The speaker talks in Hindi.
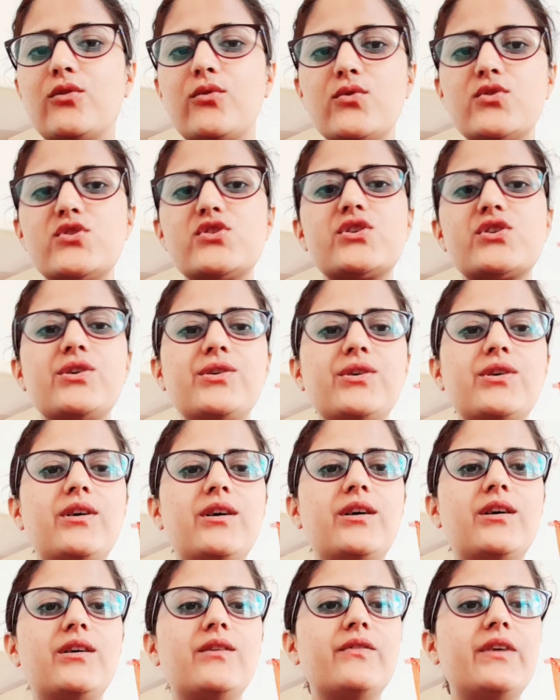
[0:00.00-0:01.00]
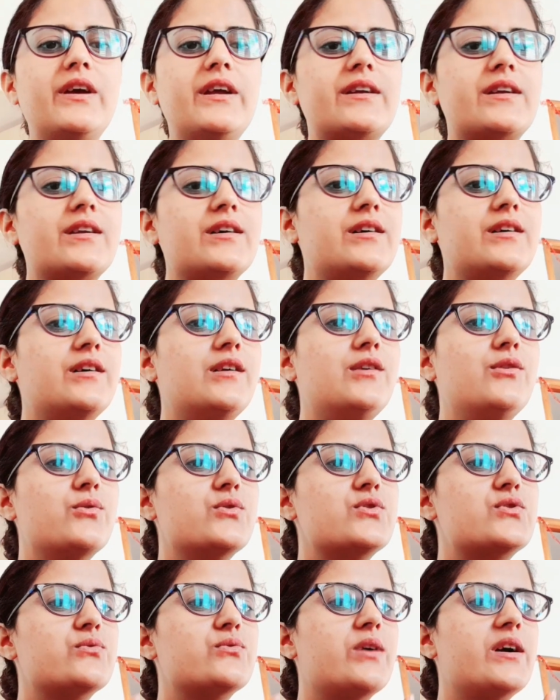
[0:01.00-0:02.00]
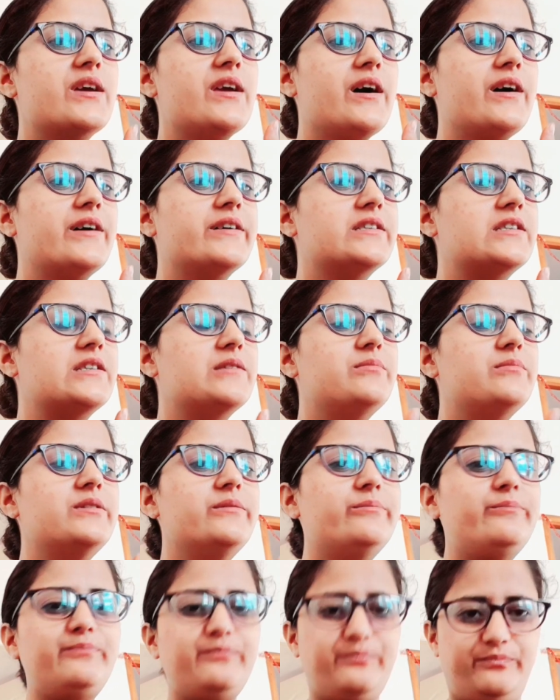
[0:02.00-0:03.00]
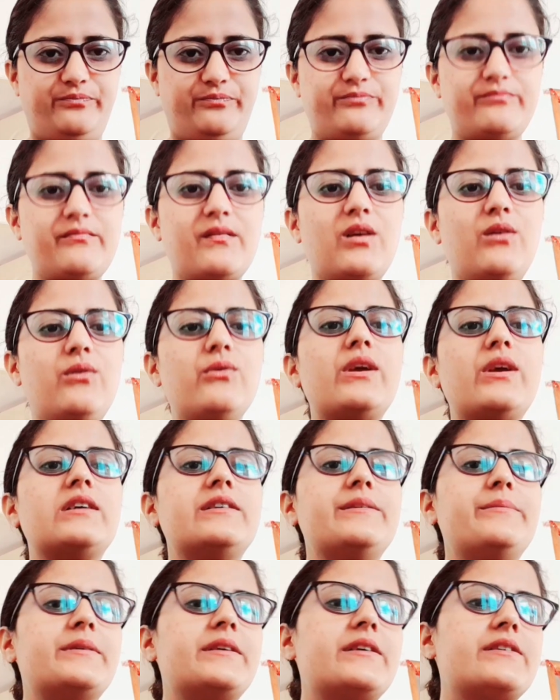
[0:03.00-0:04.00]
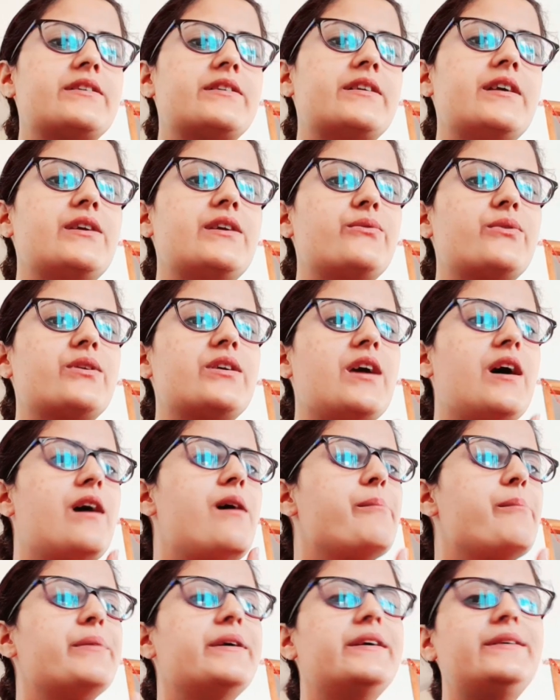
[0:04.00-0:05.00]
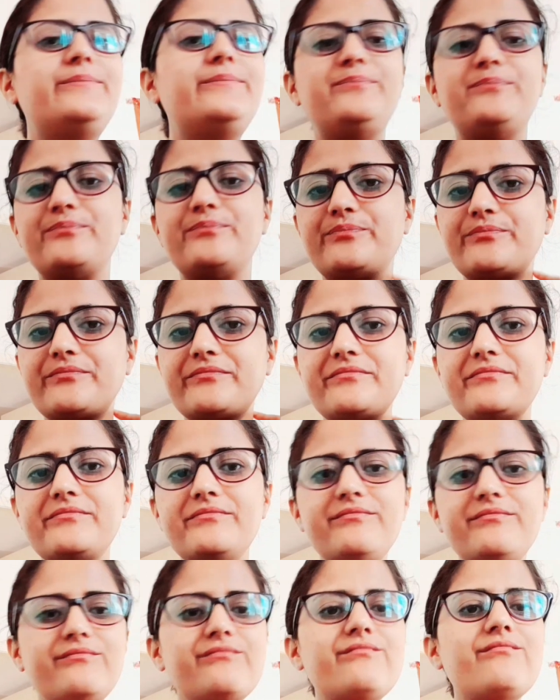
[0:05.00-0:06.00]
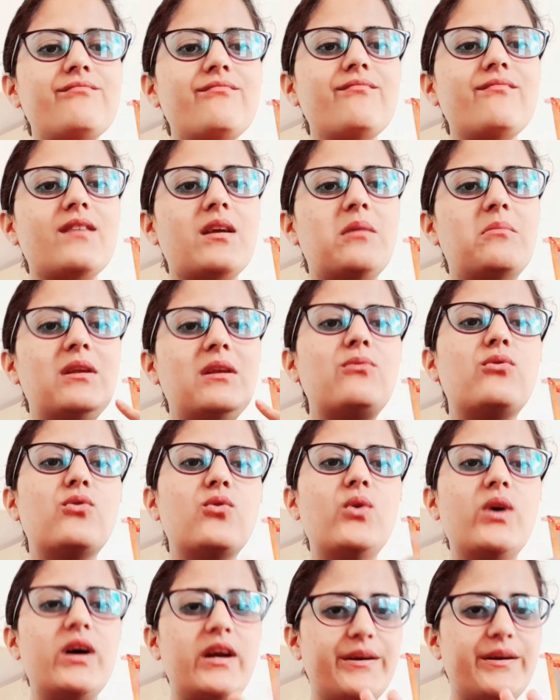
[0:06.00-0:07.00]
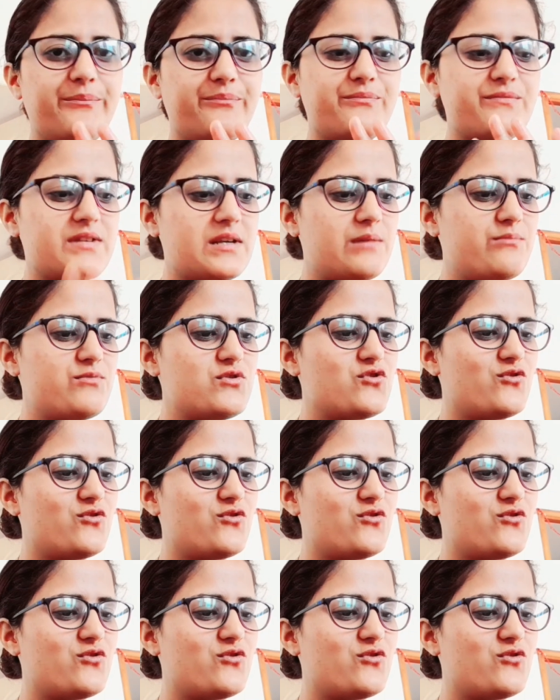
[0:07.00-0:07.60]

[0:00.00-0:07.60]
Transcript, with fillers: कुछ वेट लूज़ हुआ है यहाँ से भी कैसे पता चल रहा है क्योंकि यहाँ पे मतलब हुआ है समझो